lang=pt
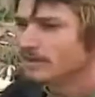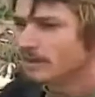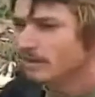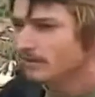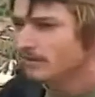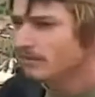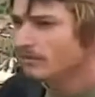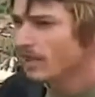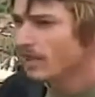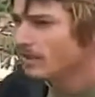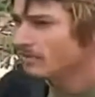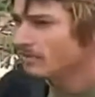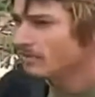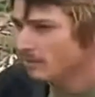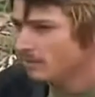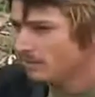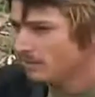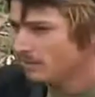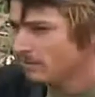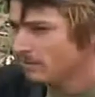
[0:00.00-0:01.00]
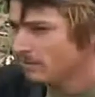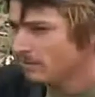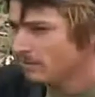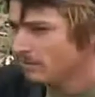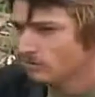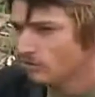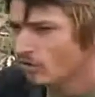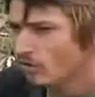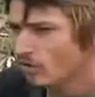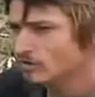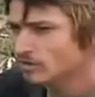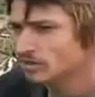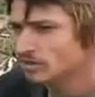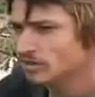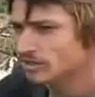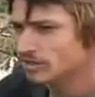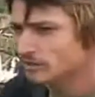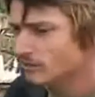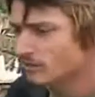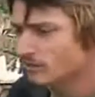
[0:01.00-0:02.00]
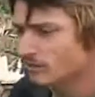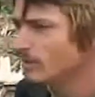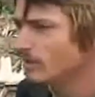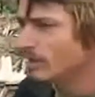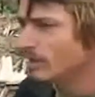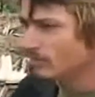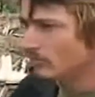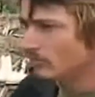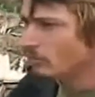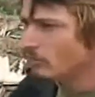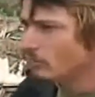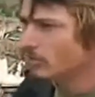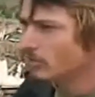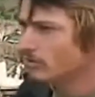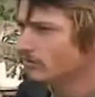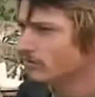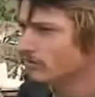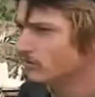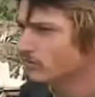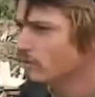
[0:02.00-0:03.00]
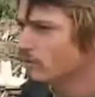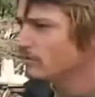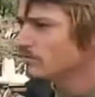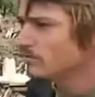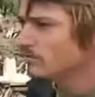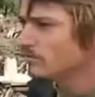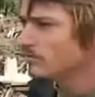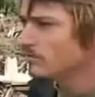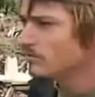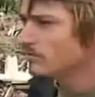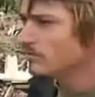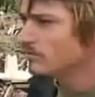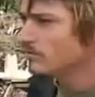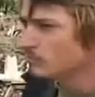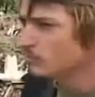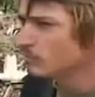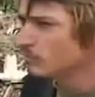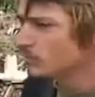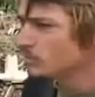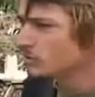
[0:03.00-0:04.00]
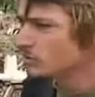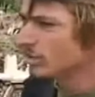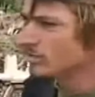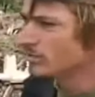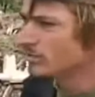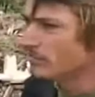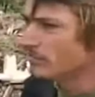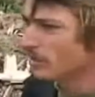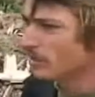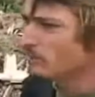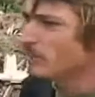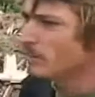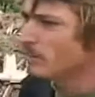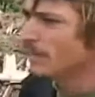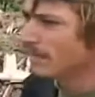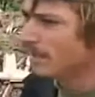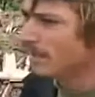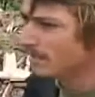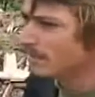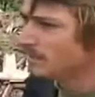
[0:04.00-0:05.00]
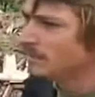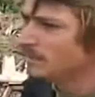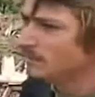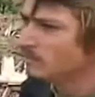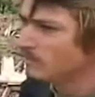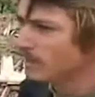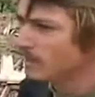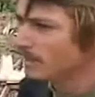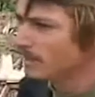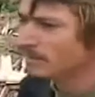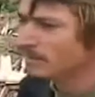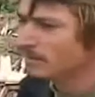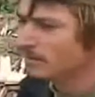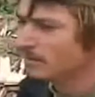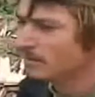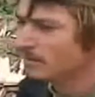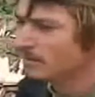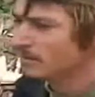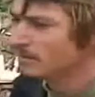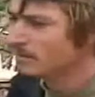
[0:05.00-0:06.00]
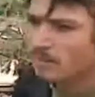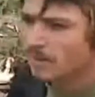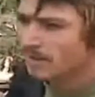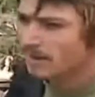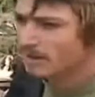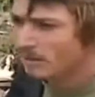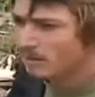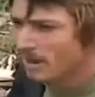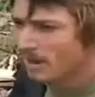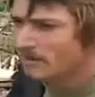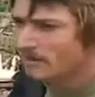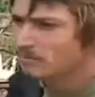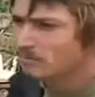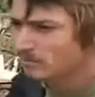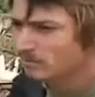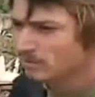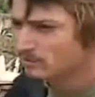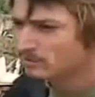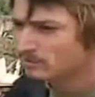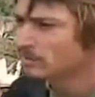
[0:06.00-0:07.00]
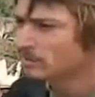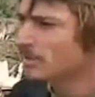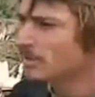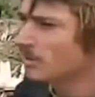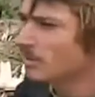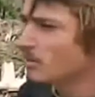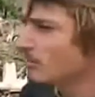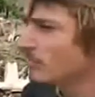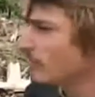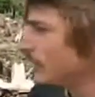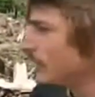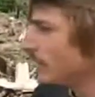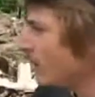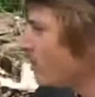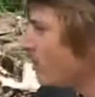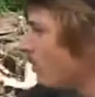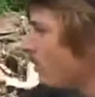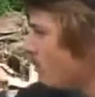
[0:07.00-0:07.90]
Eles têm, sabe, soja, essas coisas, aquelas folhas que sobram, sabe, eles fazem um projeto, sabe, para galinha, para para animais e para tudo quanto é coisa. Até